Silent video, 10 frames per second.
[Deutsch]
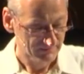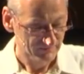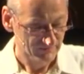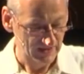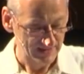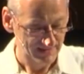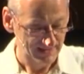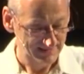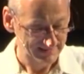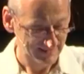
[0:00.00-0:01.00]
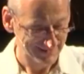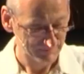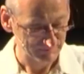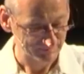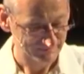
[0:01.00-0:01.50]
Wir hatten
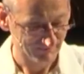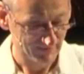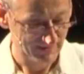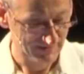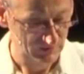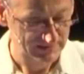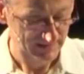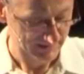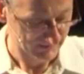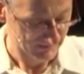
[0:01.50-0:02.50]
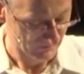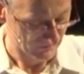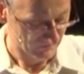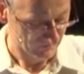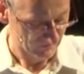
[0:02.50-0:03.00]
gestern unseren,
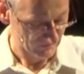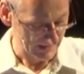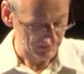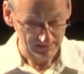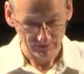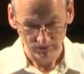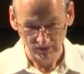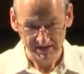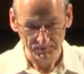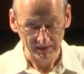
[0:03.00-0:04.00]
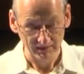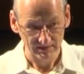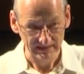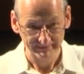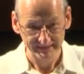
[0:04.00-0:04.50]
wir haben das so konzipiert,
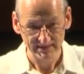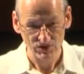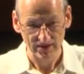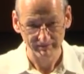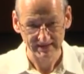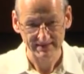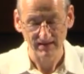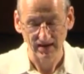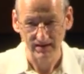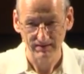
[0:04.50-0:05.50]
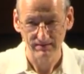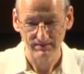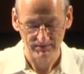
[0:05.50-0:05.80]
unseren Wissenschaftstag.